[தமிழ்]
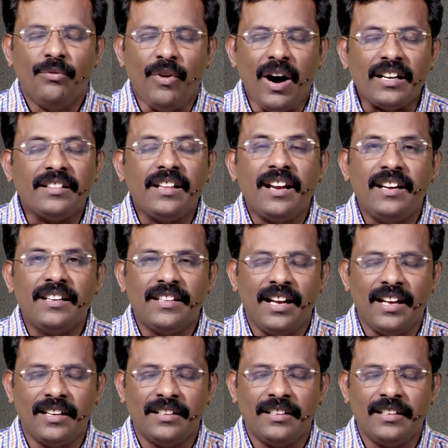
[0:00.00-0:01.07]
வார்த்தைகள்
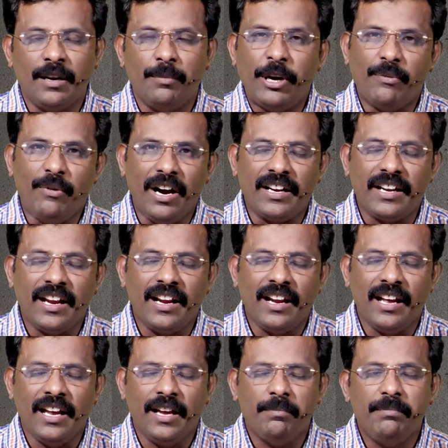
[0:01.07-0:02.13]
தான் நம்முடைய
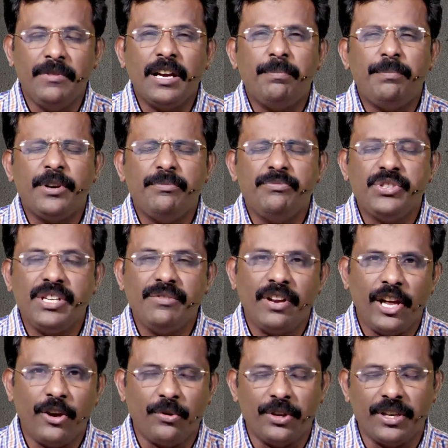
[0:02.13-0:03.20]
வாழ்க்கையில் மிகப்பெரும்
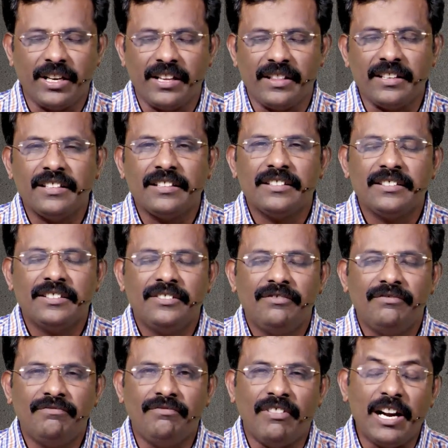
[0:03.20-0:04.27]
ஜீவனை கொடுக்கிறது
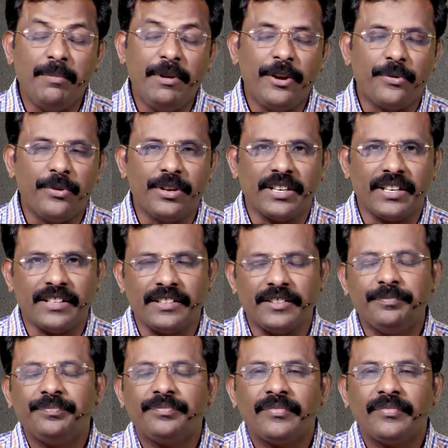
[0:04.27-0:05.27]
வலிமையை கொடுக்கிறது